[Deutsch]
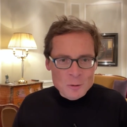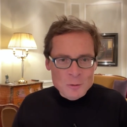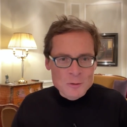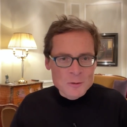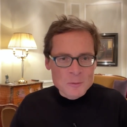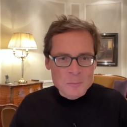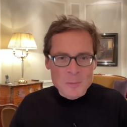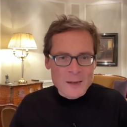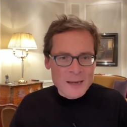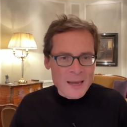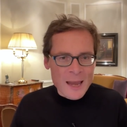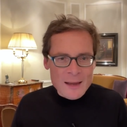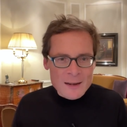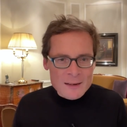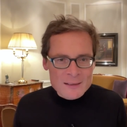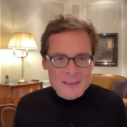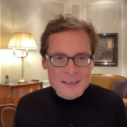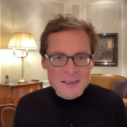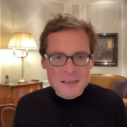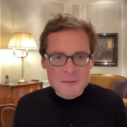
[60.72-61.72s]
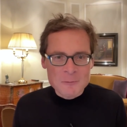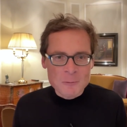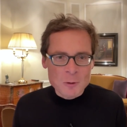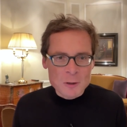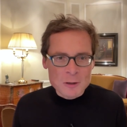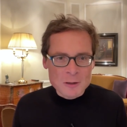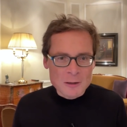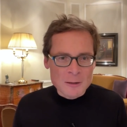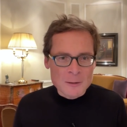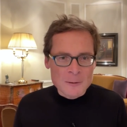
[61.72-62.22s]
und beerdigt
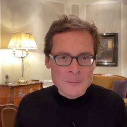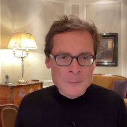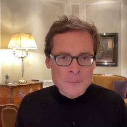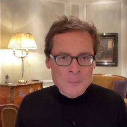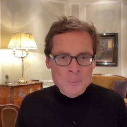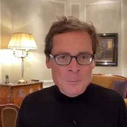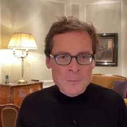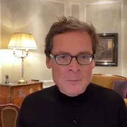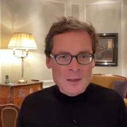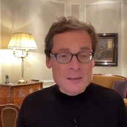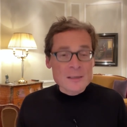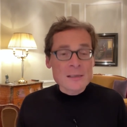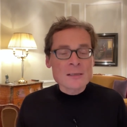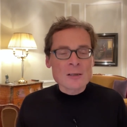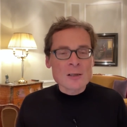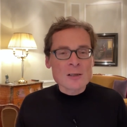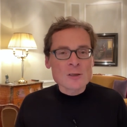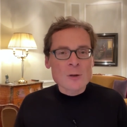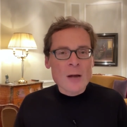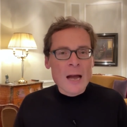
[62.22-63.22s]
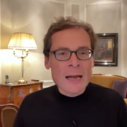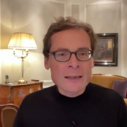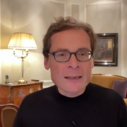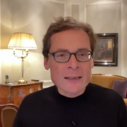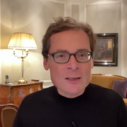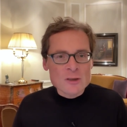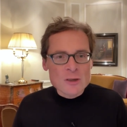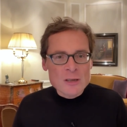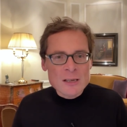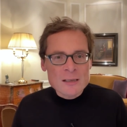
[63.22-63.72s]
worden. Es ist also ein
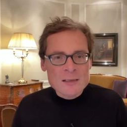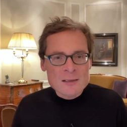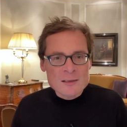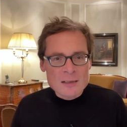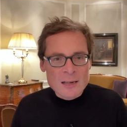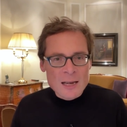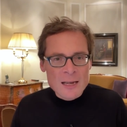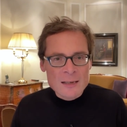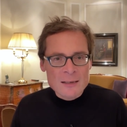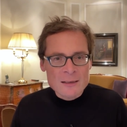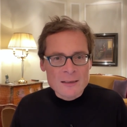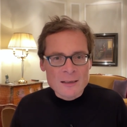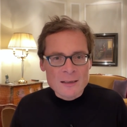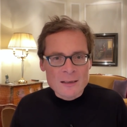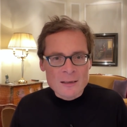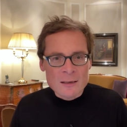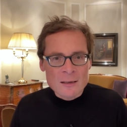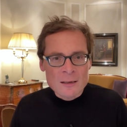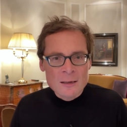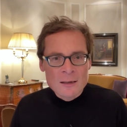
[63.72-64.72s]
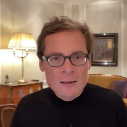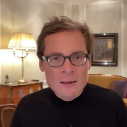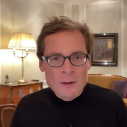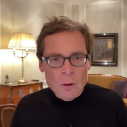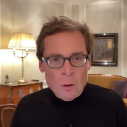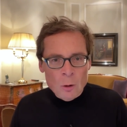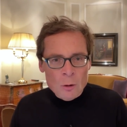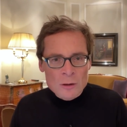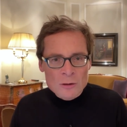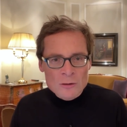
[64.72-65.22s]
geschichtsträchtiger
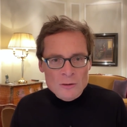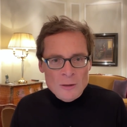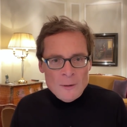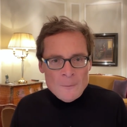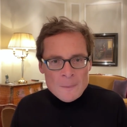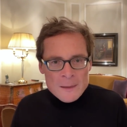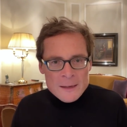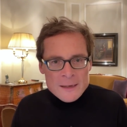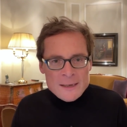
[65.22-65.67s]
Ort.